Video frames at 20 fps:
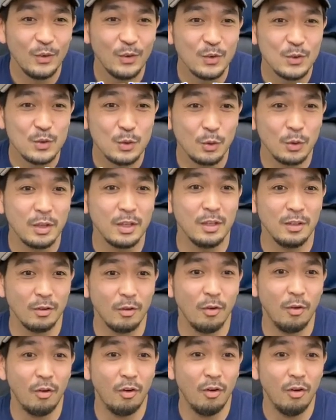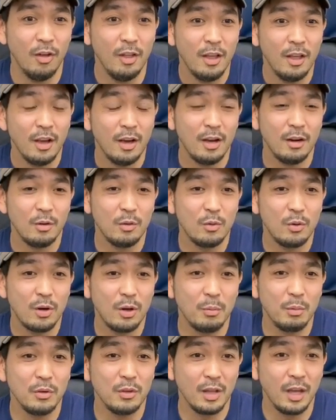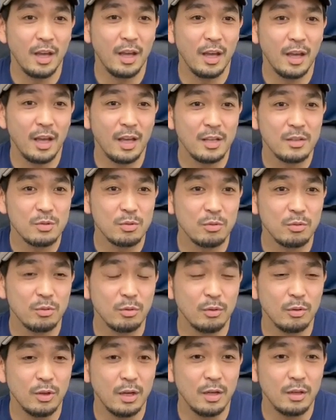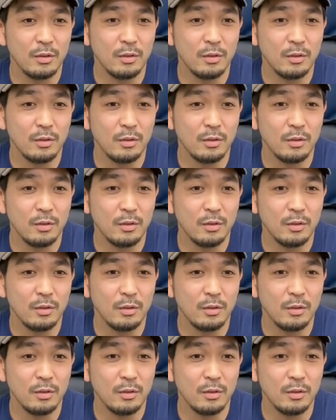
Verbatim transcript: 商品を、コラボで、ちょっと、